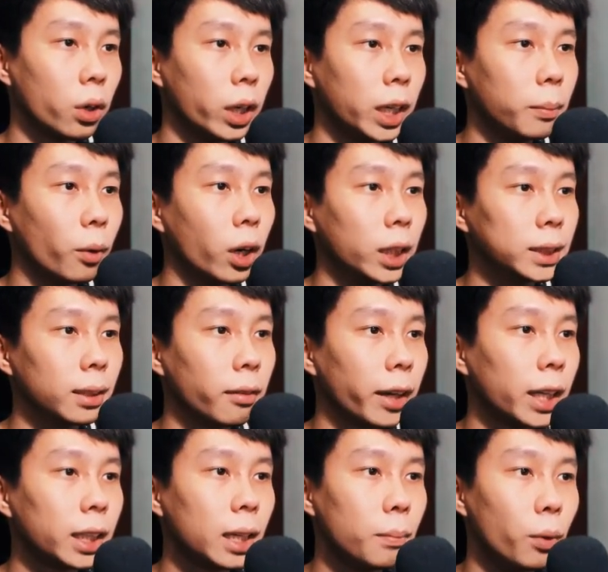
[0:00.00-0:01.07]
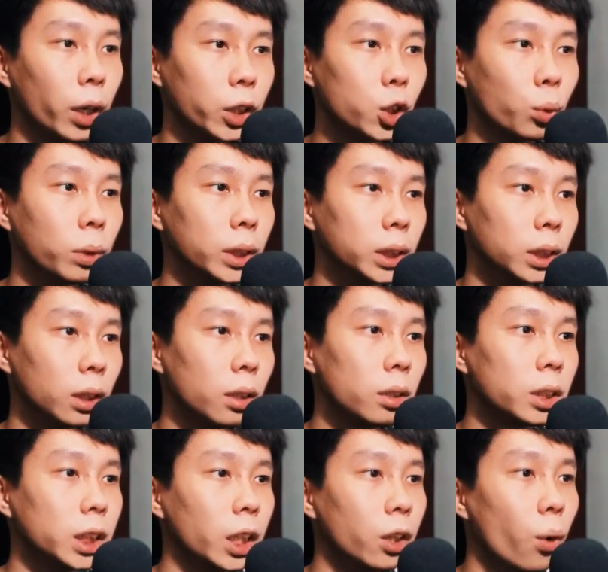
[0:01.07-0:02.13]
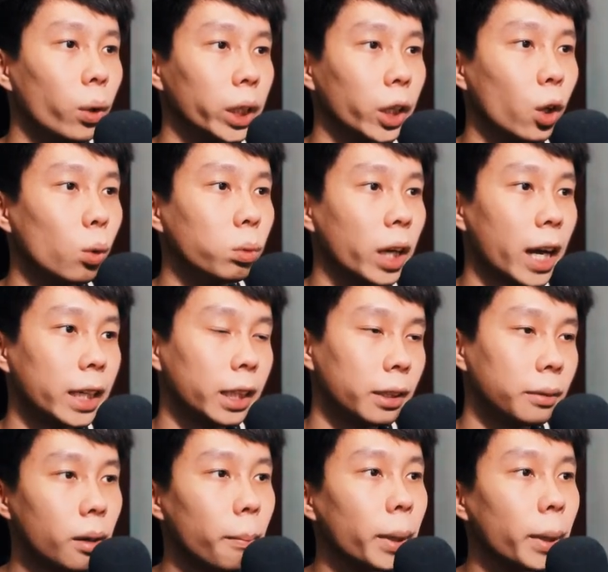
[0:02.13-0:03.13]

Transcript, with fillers: nên mọi người sẽ vẽ thêm một cái trục ở giữa chia đôi cái khung ra nhé.